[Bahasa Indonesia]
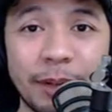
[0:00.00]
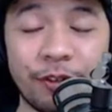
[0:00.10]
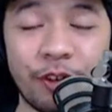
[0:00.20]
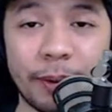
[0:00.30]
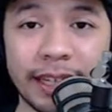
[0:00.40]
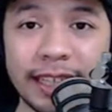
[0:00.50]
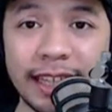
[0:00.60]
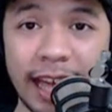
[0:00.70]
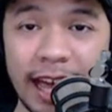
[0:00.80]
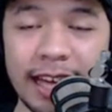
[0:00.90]
game developer
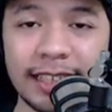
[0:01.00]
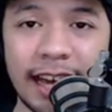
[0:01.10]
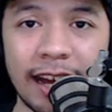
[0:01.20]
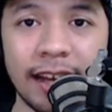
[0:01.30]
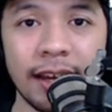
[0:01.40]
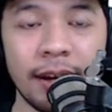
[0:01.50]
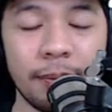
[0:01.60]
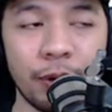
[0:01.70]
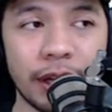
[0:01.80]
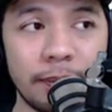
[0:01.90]
kita yang
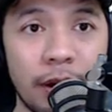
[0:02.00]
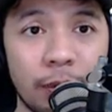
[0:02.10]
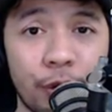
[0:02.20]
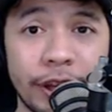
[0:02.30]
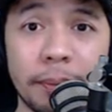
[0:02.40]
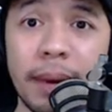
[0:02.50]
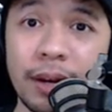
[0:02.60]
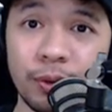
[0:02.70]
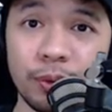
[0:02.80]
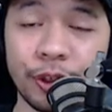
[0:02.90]
mungkin baru project
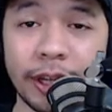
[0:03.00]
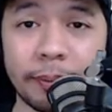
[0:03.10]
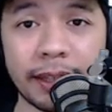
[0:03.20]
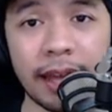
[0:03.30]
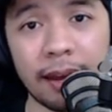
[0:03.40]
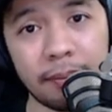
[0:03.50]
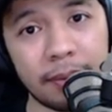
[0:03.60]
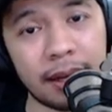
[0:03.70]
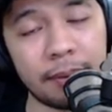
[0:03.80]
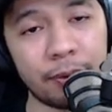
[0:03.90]
baru, project
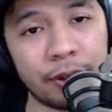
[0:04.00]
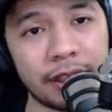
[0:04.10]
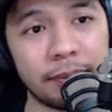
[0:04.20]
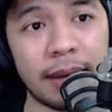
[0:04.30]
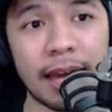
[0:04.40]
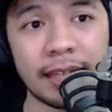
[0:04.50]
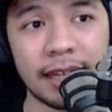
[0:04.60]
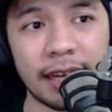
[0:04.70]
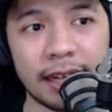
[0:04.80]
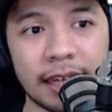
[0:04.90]
pertama, project
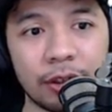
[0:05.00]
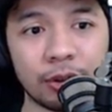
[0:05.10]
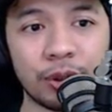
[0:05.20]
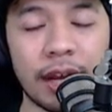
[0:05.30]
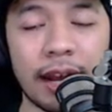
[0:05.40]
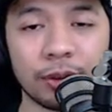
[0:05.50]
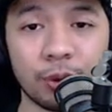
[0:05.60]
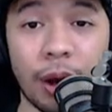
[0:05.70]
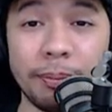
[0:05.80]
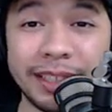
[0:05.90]
belajar gitu sudah
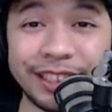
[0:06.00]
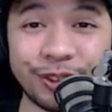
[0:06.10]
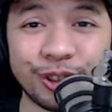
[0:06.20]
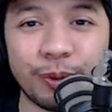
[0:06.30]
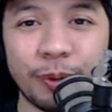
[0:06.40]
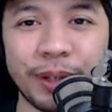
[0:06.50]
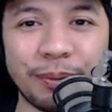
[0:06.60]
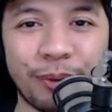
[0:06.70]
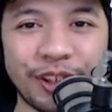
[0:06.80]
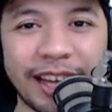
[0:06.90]
langsung ambisius mau
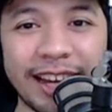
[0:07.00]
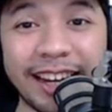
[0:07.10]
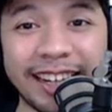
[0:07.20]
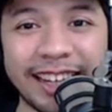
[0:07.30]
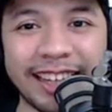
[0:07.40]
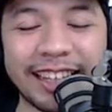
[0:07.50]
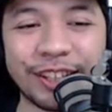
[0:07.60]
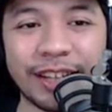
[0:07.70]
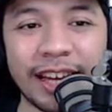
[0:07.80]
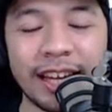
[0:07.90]
bikin project yang gede
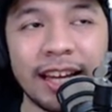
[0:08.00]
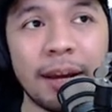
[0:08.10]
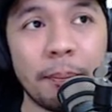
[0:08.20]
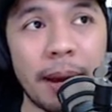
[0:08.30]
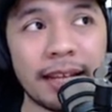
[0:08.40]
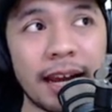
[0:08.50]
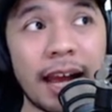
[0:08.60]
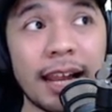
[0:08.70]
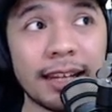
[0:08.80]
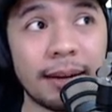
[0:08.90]
gitu ya. Banyak
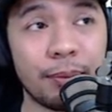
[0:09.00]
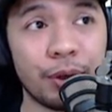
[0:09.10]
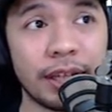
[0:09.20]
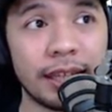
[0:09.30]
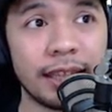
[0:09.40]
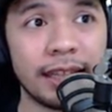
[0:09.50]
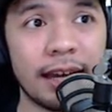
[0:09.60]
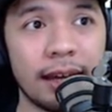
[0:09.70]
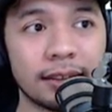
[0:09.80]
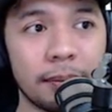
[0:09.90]
hal yang mungkin
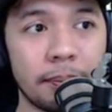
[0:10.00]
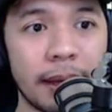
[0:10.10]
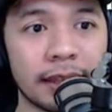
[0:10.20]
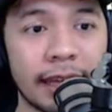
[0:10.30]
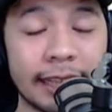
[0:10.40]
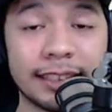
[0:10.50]
tidak sempat